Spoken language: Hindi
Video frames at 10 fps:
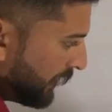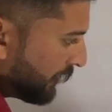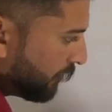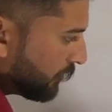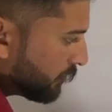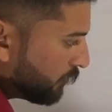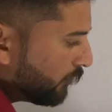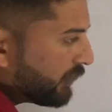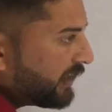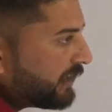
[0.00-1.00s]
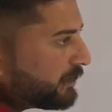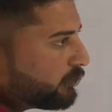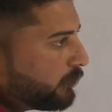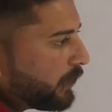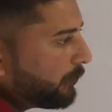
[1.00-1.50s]
इक्वल्स टू ये
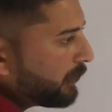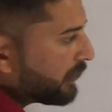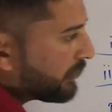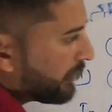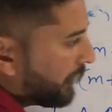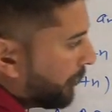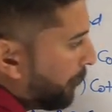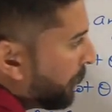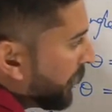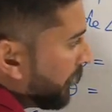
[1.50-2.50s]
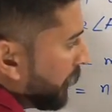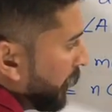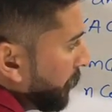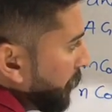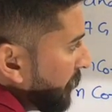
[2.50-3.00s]
रेशियो बराबर रहता है
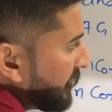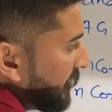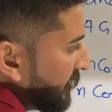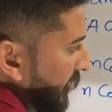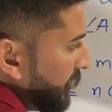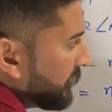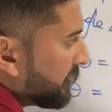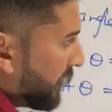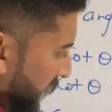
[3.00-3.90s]
अपने पास ये साइड जैसे